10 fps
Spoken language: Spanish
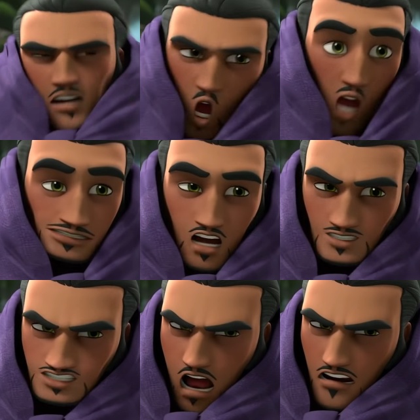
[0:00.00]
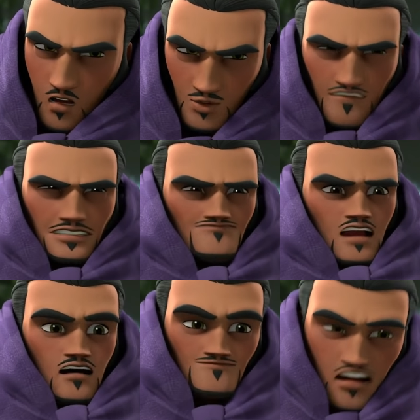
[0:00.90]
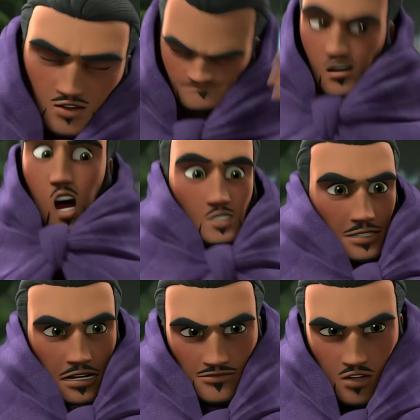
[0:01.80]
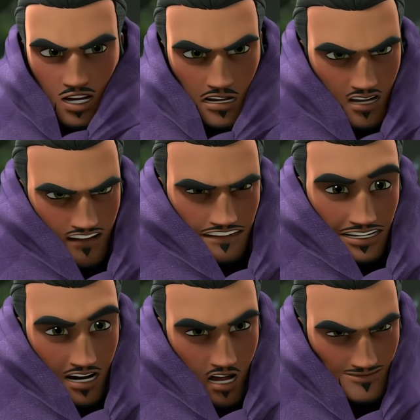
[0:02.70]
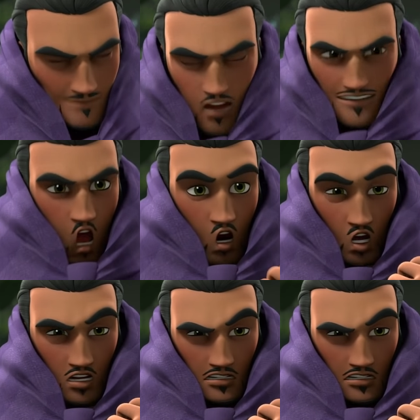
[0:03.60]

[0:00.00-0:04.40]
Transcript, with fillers: Y tú tienes que robar la poción marubiana que invierte el hechizo para poder liberar a ese